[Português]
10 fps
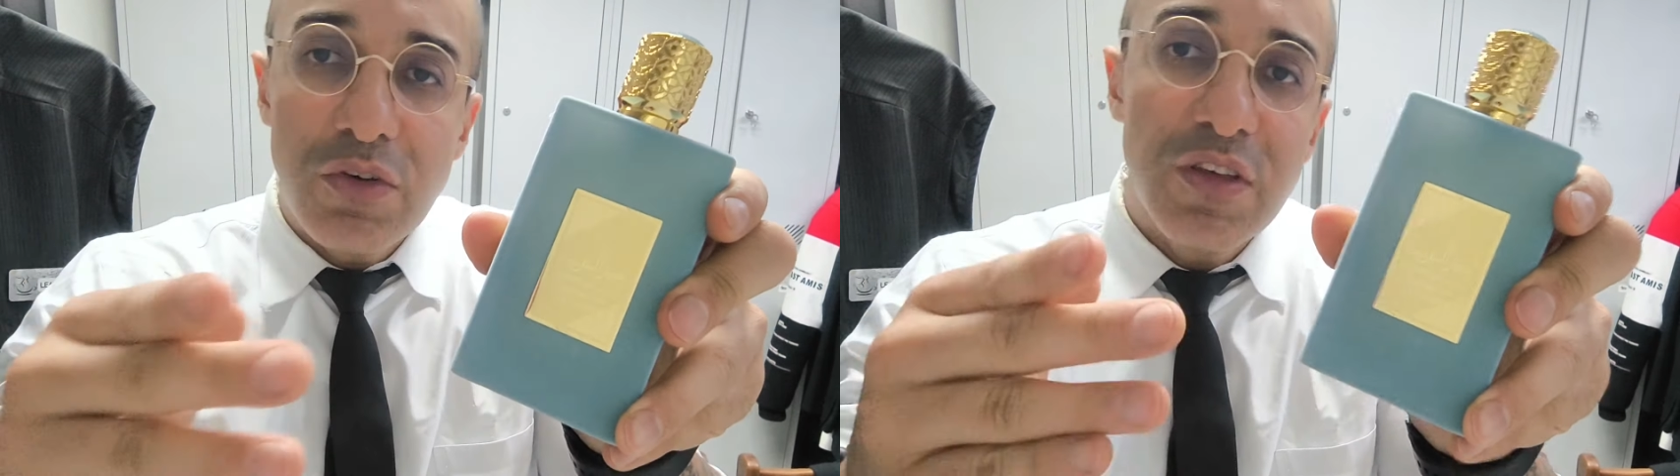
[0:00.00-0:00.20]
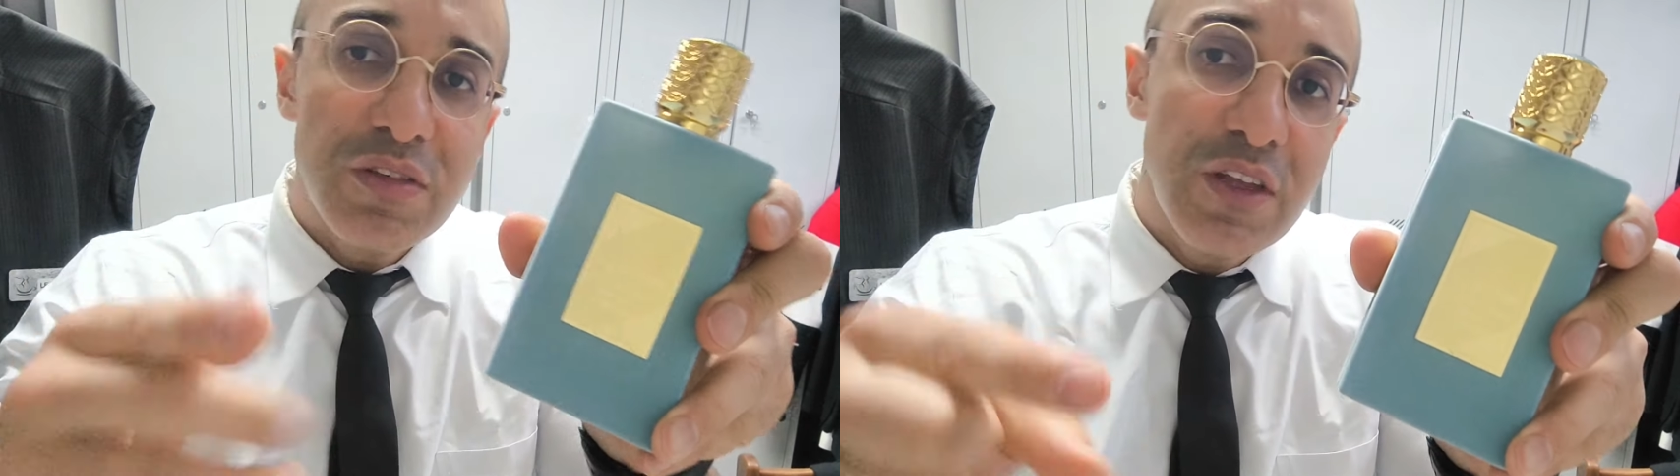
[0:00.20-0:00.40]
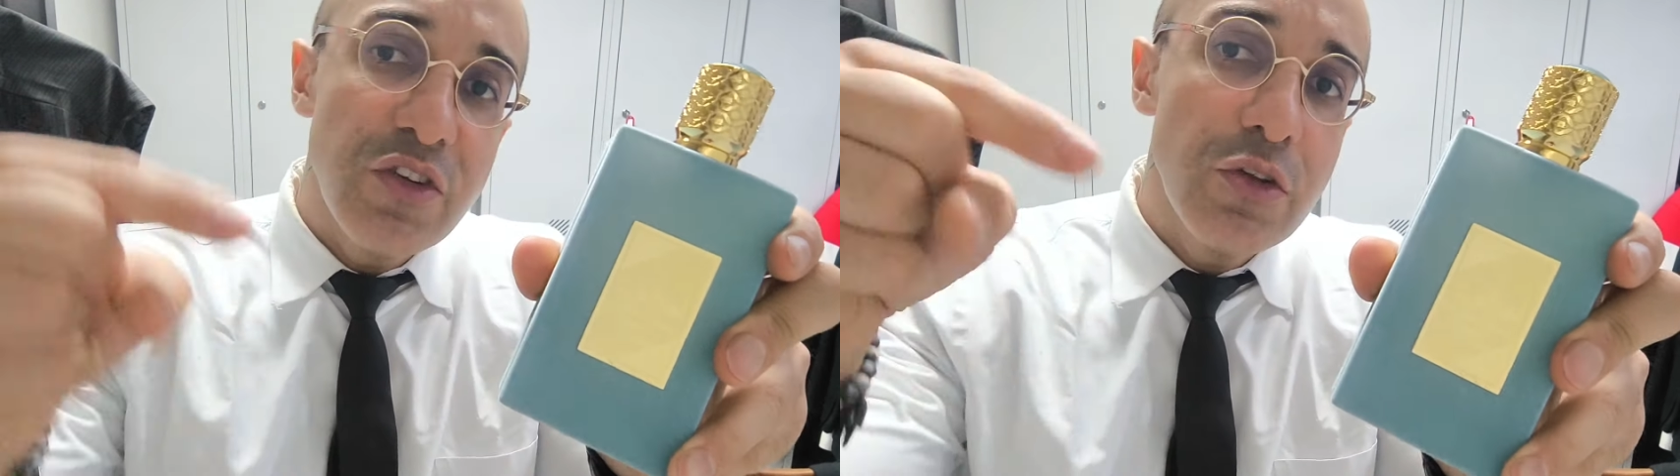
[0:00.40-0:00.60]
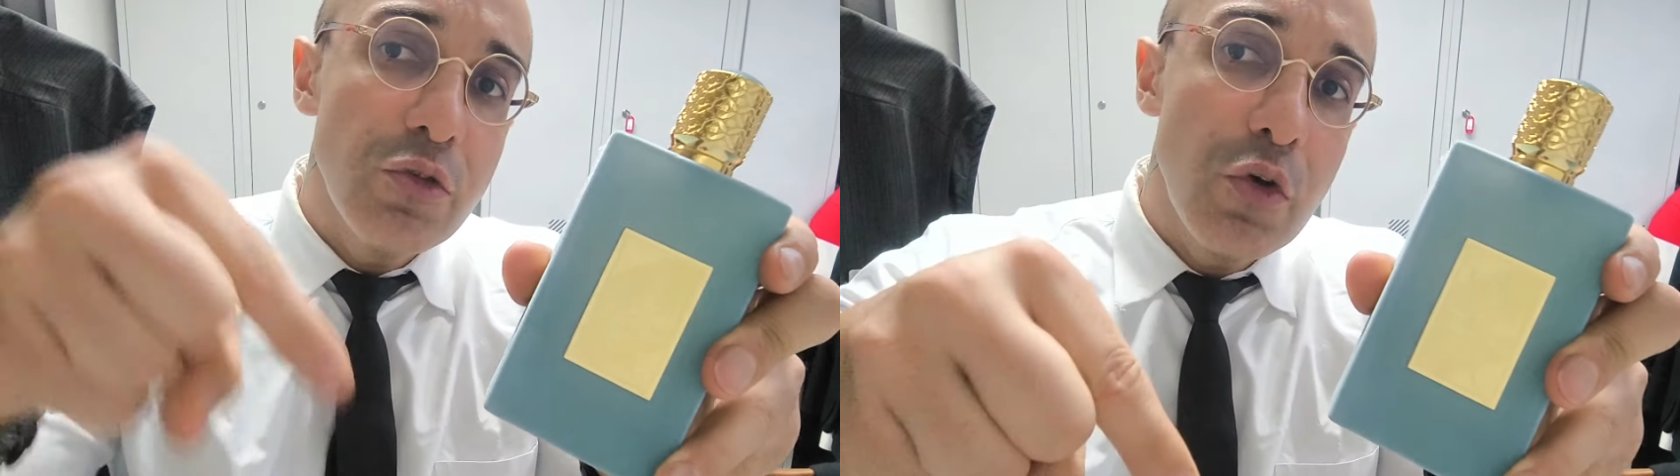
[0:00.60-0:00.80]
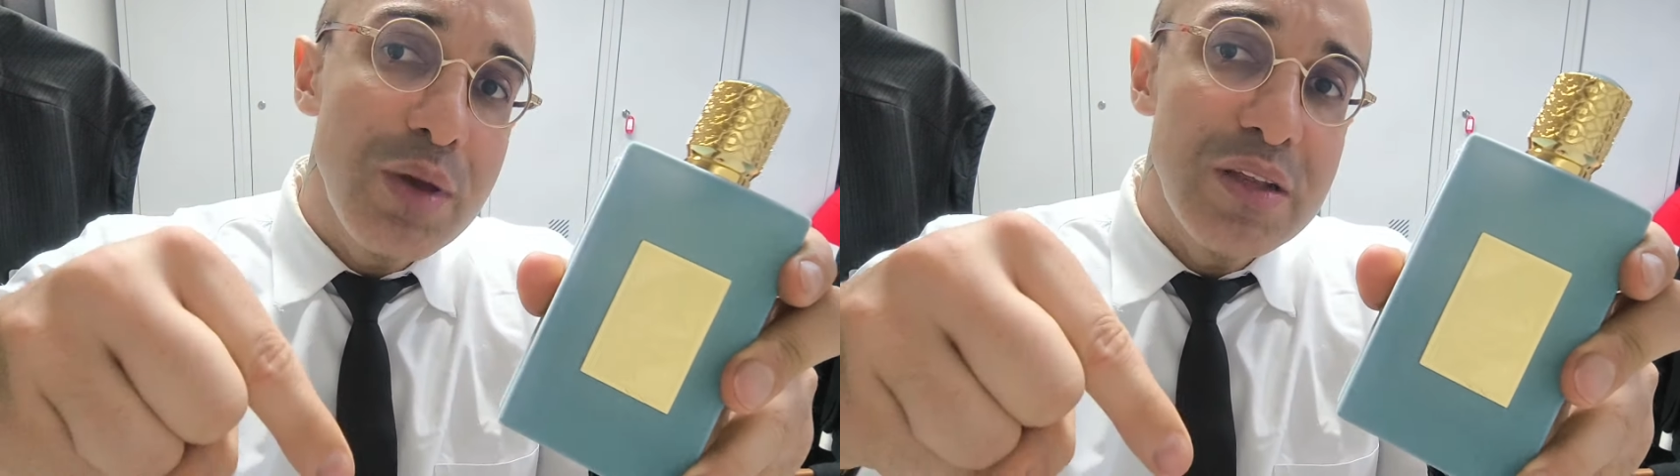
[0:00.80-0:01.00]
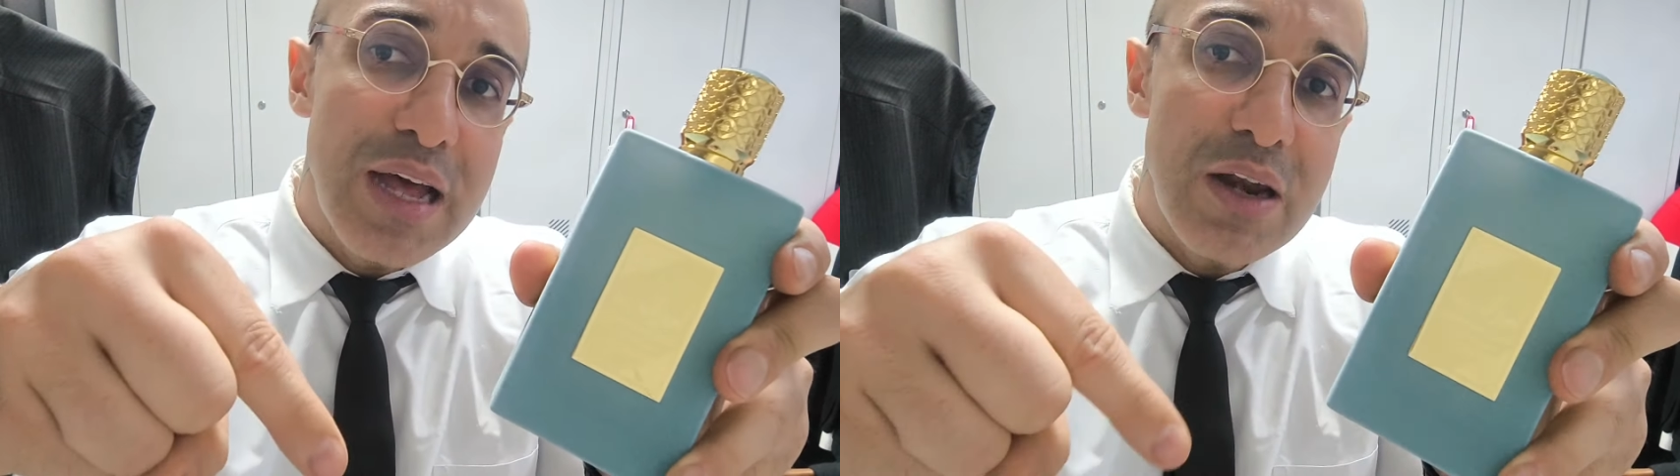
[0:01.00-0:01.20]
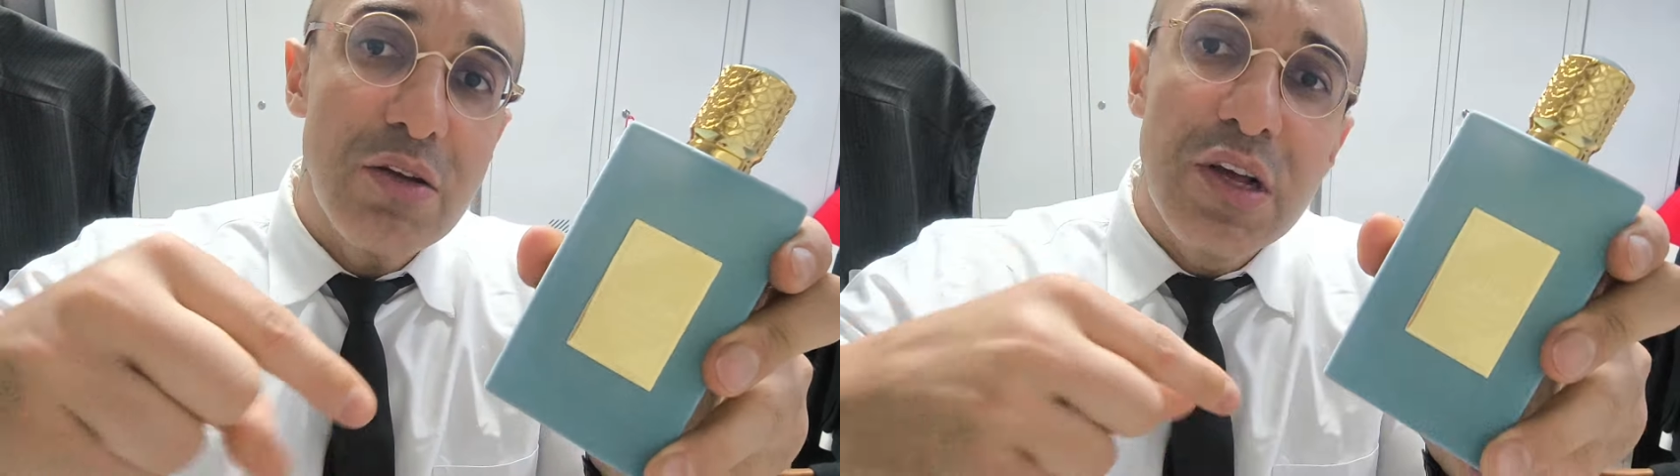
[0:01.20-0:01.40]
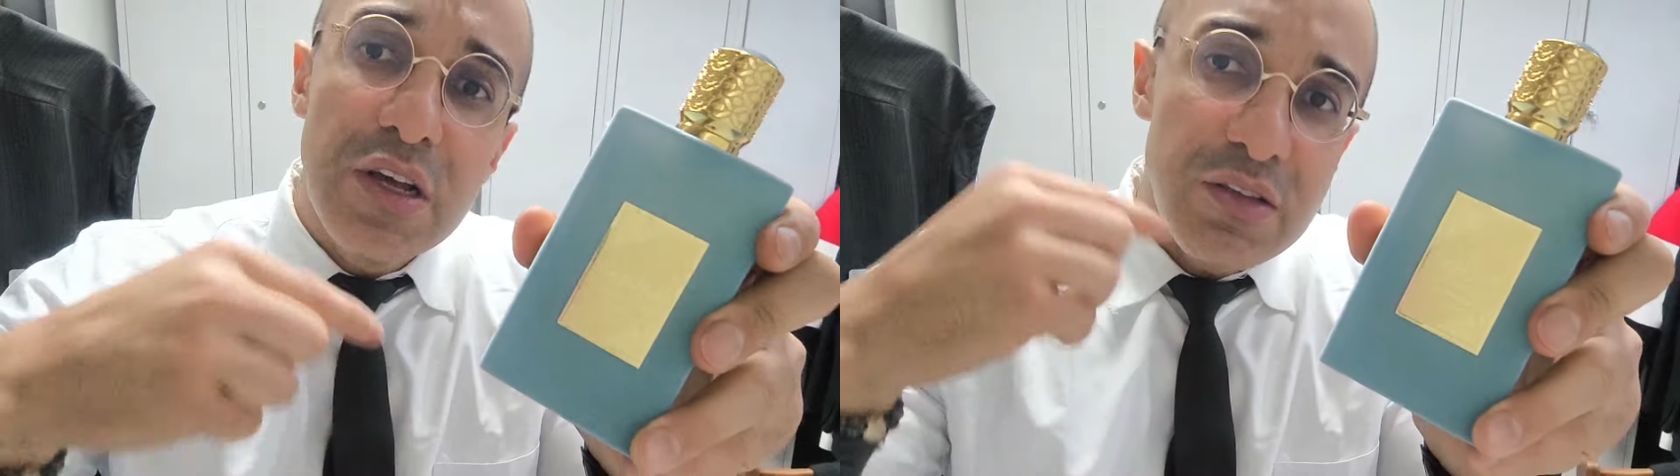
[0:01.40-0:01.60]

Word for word: vocês deixam no comentário